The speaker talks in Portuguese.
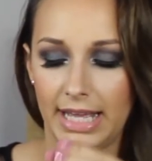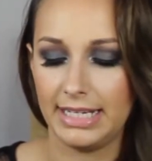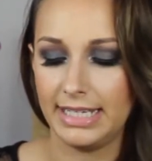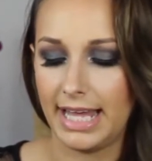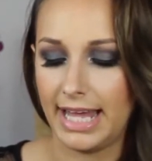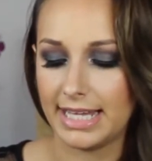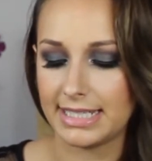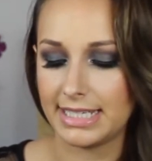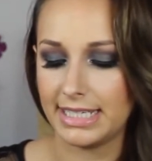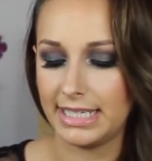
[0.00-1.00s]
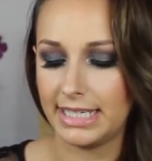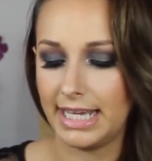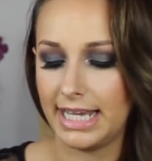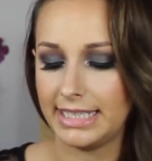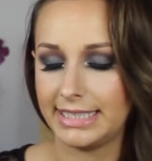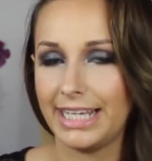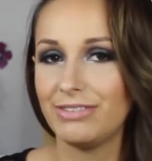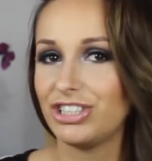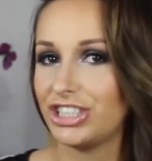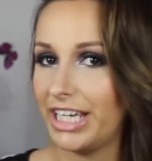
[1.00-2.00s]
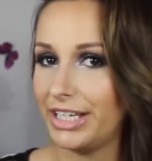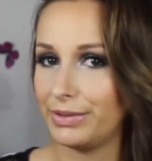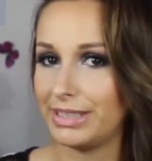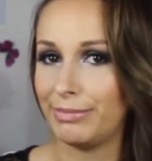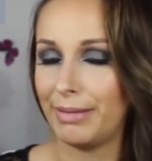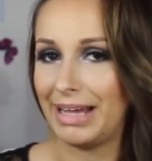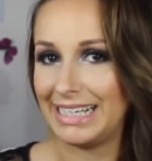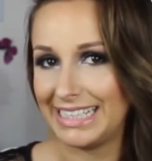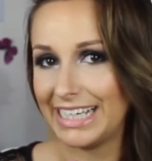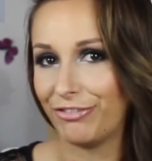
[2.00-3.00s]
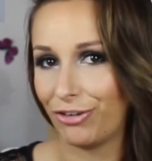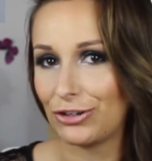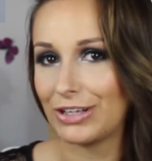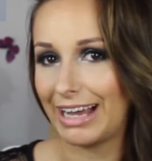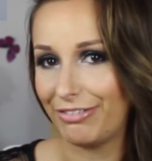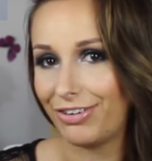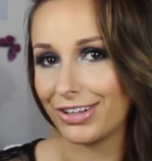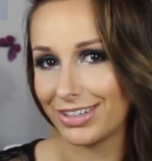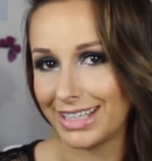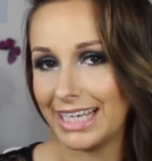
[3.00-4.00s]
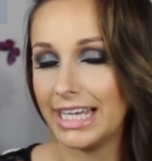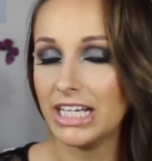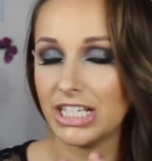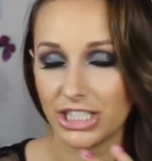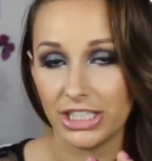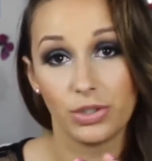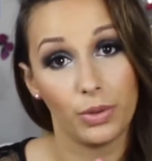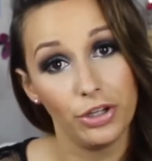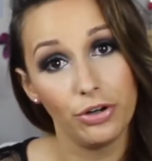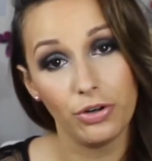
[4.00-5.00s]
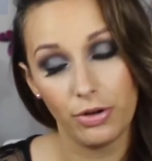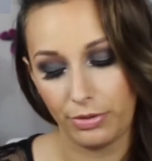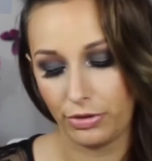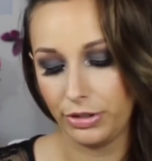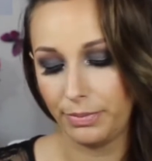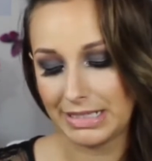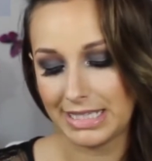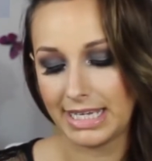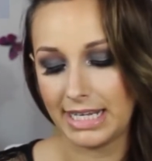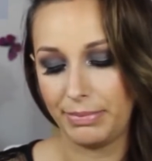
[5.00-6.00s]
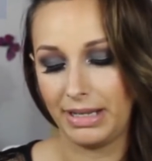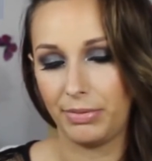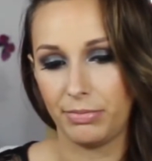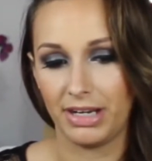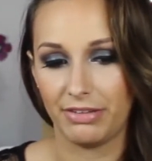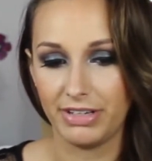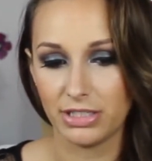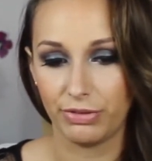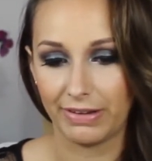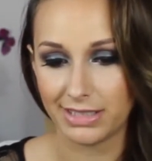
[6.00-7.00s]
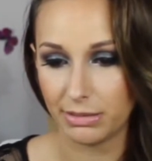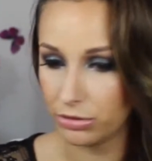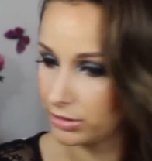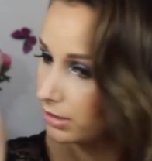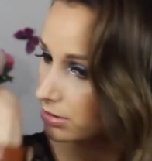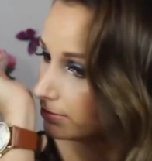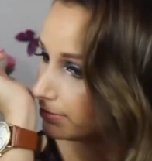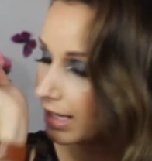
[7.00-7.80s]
Ele é assim, ele tem um cheiro de uma balinha, vou colocar a foto aqui, Gente, quando eu, quando eu passei ele pela primeira vez, eu ficava assim, meu Deus,